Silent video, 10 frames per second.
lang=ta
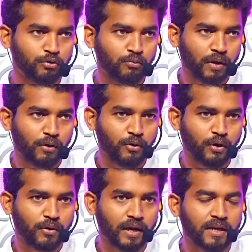சும்மா
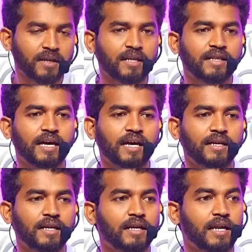விட்டுறக்கூடாதுன்றதுல தயார்
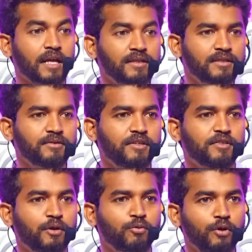நிலையில இருக்கிறேன் அஞ்சு
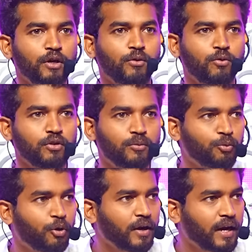வருஷமா உயிரை கொடுத்து
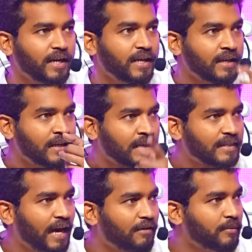போராடி
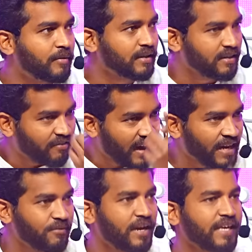தவம் இருந்து
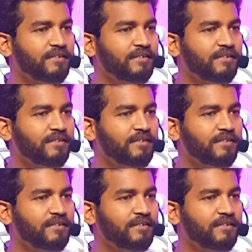வரம் வாங்கி